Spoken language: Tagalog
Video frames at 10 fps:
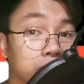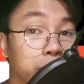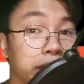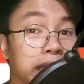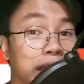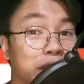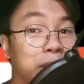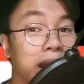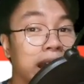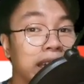Kumusta kayo
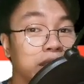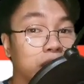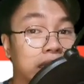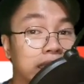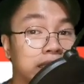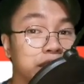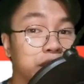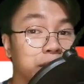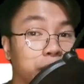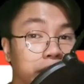mga idol? It's
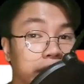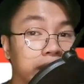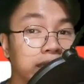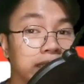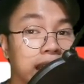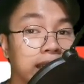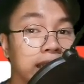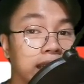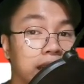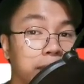your boy King Jan.
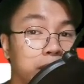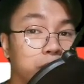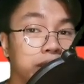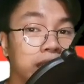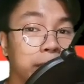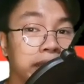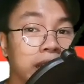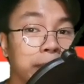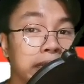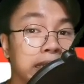Ang pag-uusapan
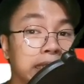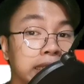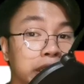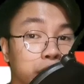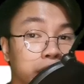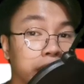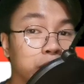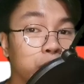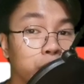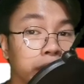nga pala natin ngayon ay
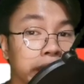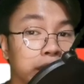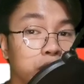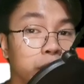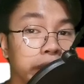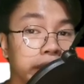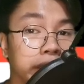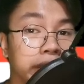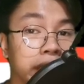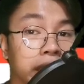tungkol kay Dion
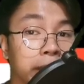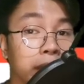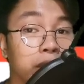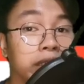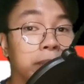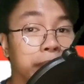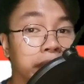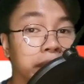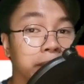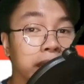Waiters. Pero
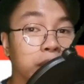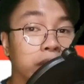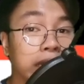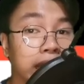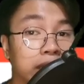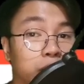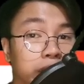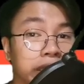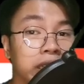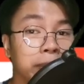syempre, bago ang lahat kung
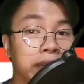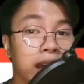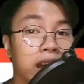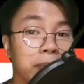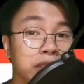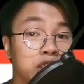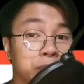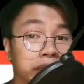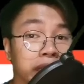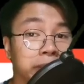hindi ka pa
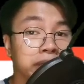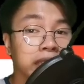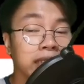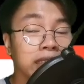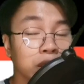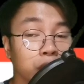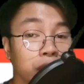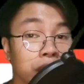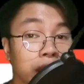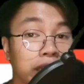nakakapag-subscribe sa channel ko,
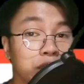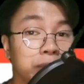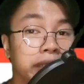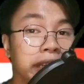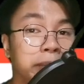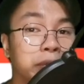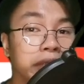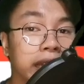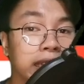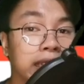ay subscribe mo
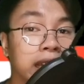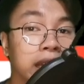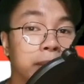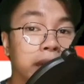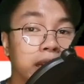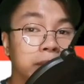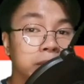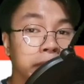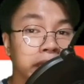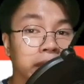na yan para mas
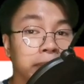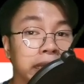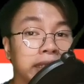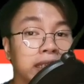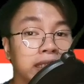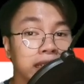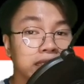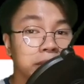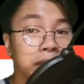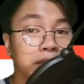maging updated ka
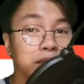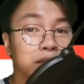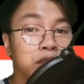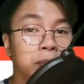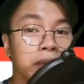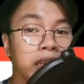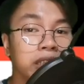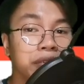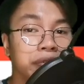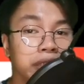sa mga susunod pa
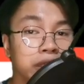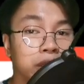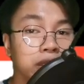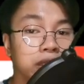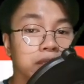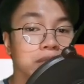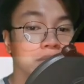nating videos.